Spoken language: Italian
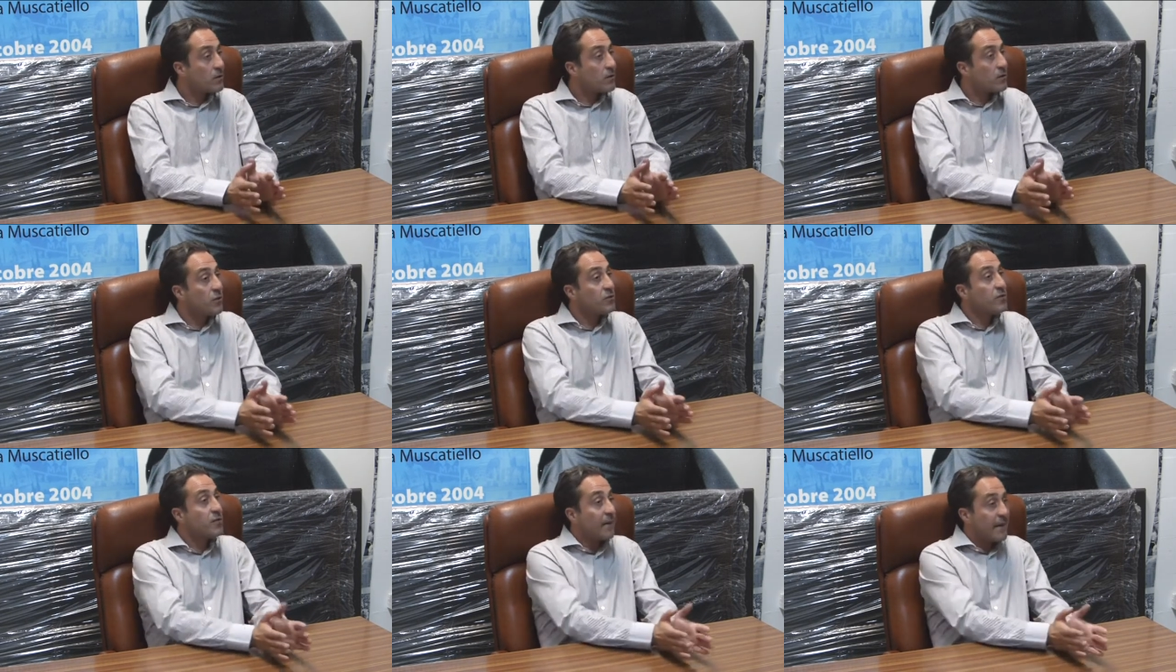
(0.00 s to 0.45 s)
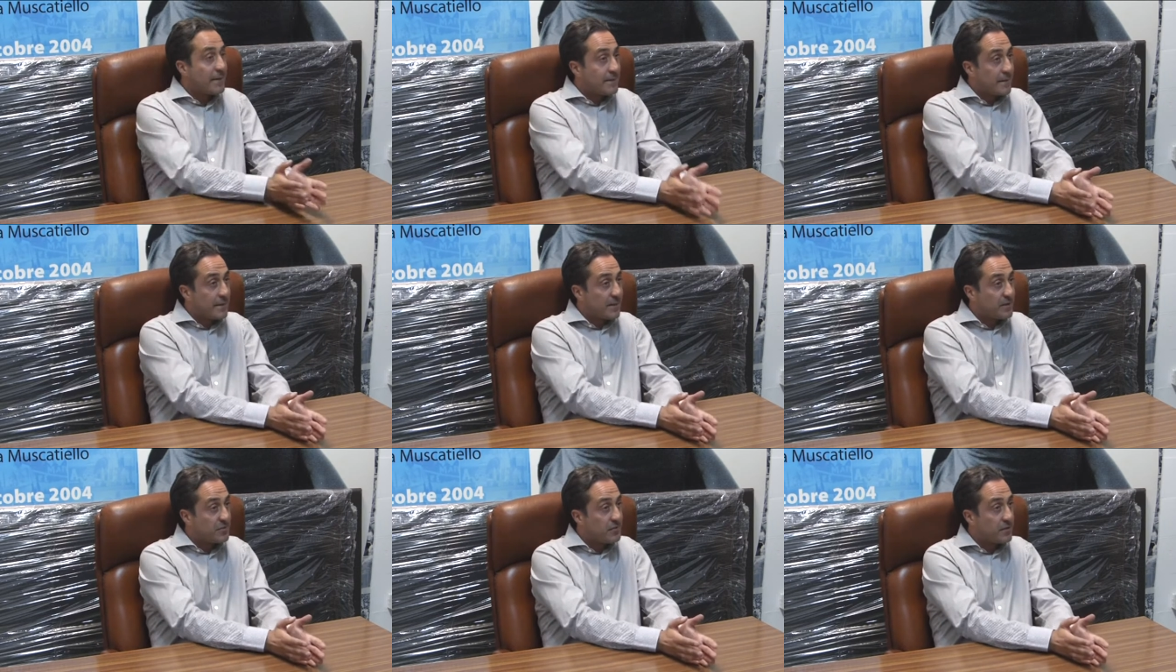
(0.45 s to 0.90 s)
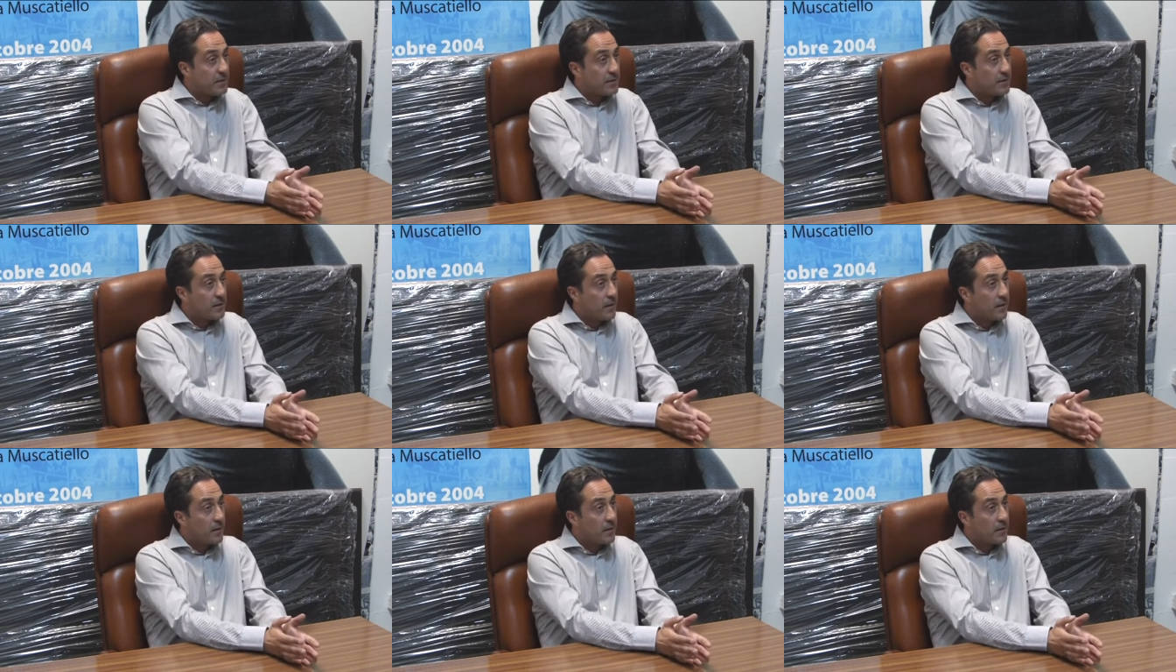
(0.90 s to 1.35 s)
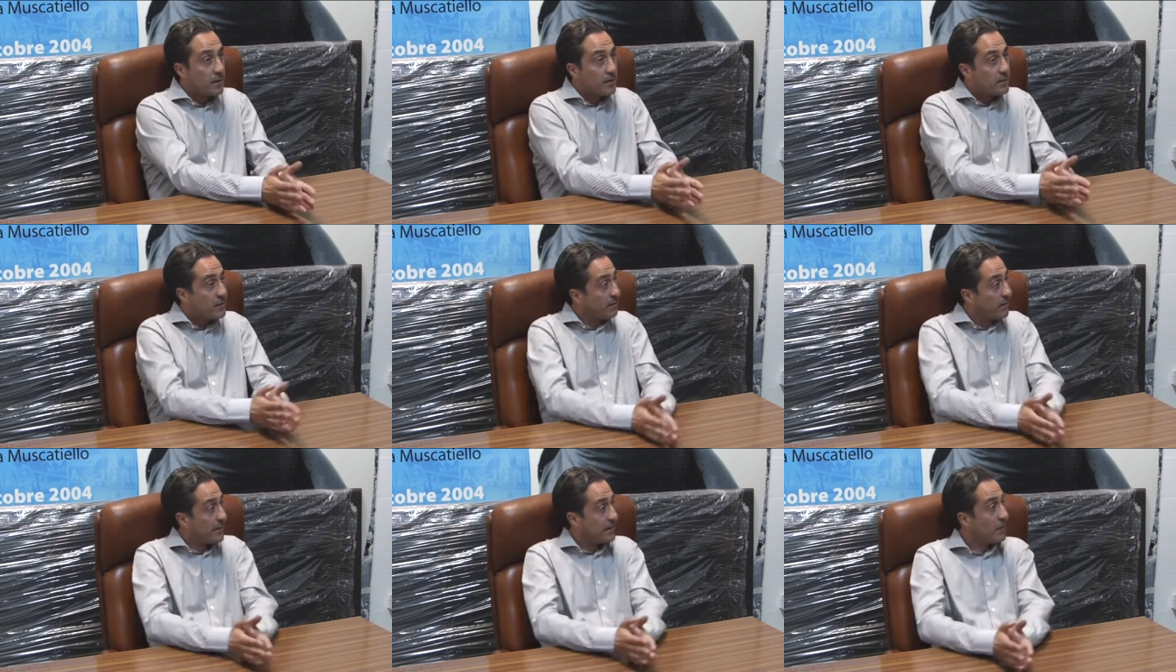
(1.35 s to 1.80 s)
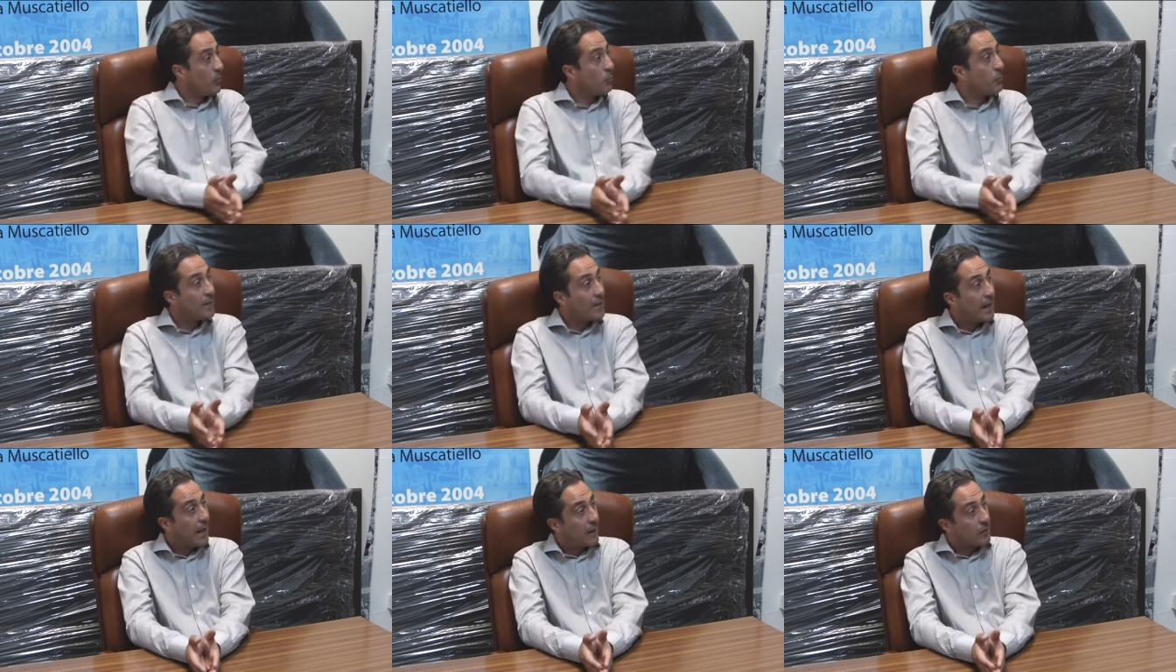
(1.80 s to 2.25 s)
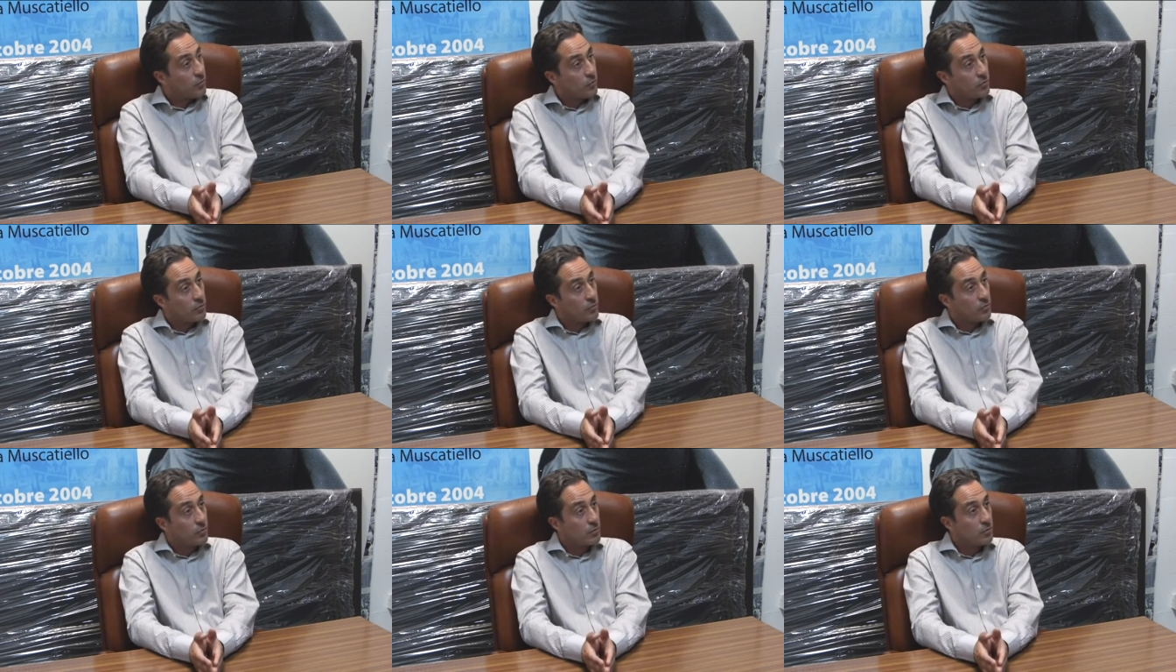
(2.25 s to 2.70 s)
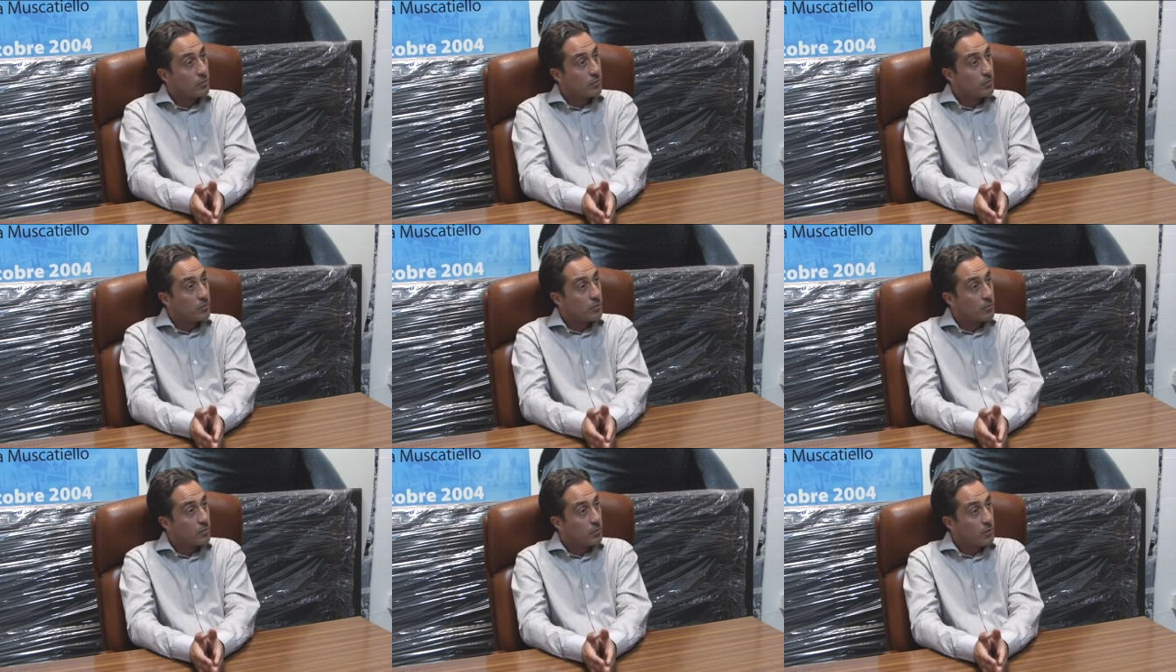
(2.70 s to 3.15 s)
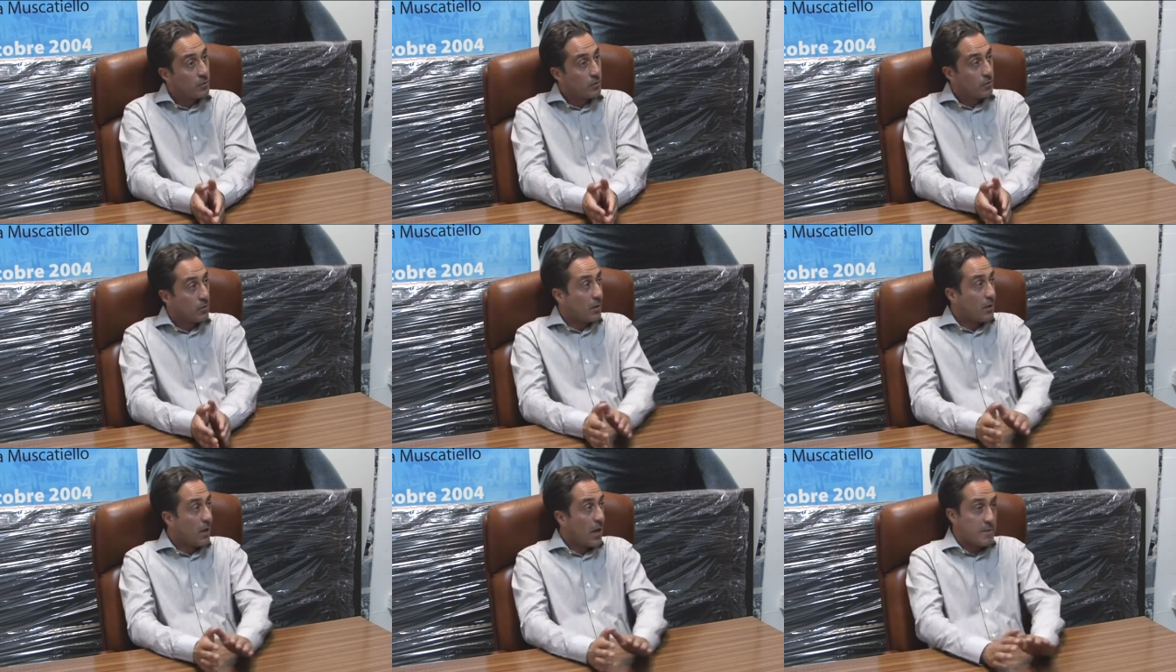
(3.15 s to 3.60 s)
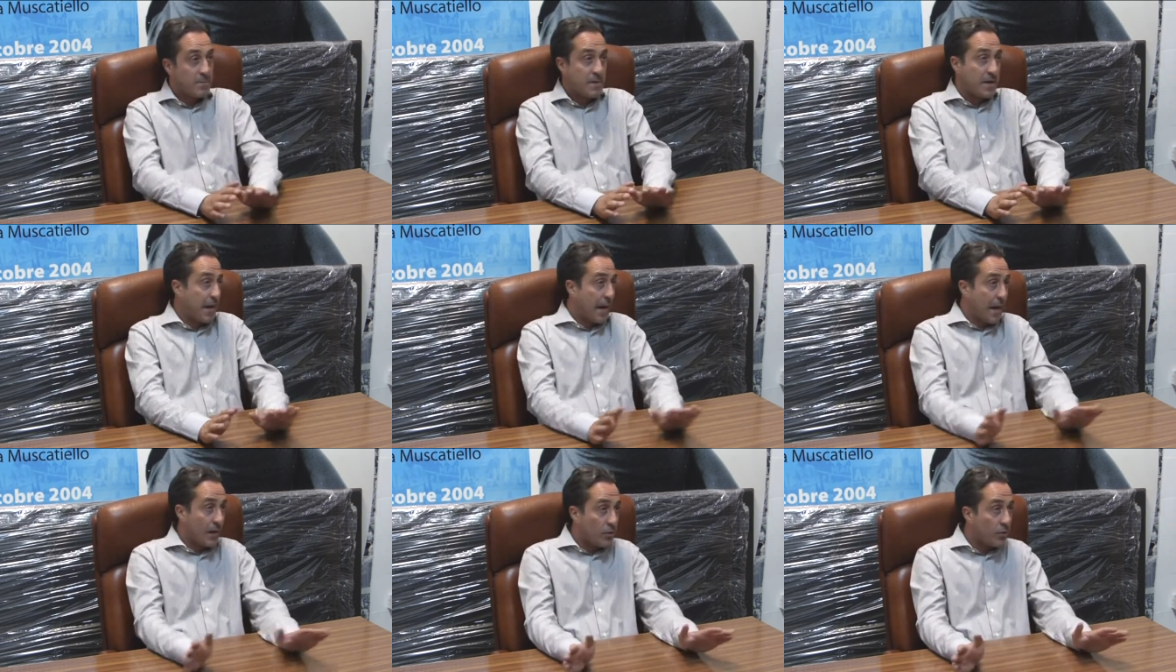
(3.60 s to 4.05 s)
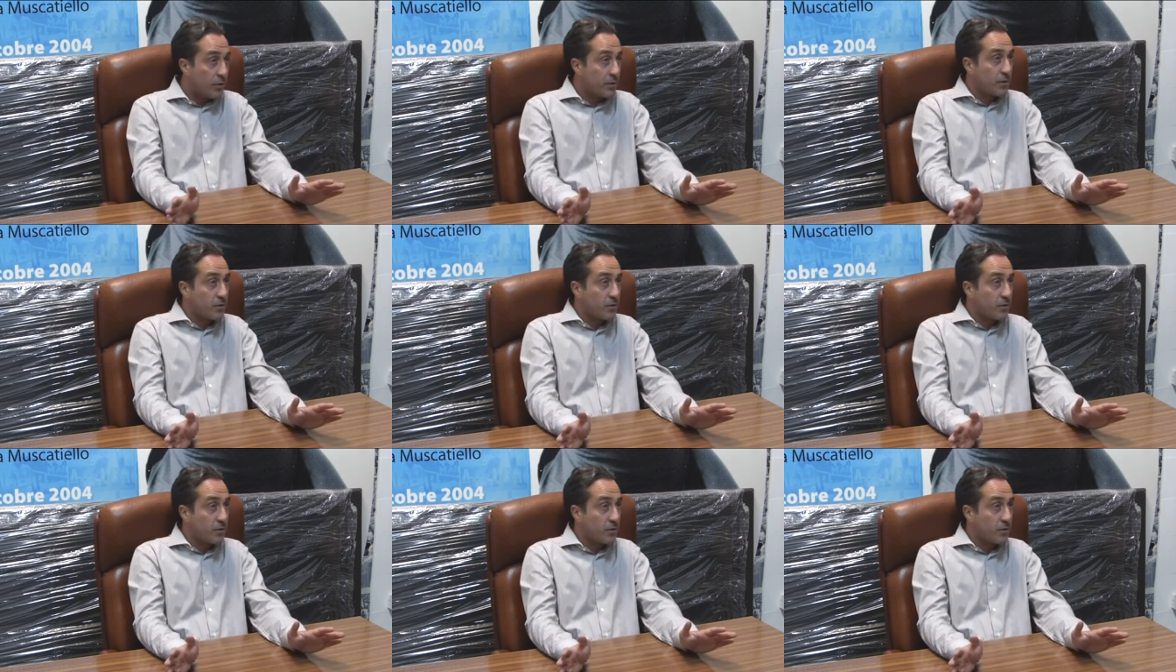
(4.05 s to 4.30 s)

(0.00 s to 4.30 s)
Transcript: non diventa una sfida, diventa un miracolo e i miracoli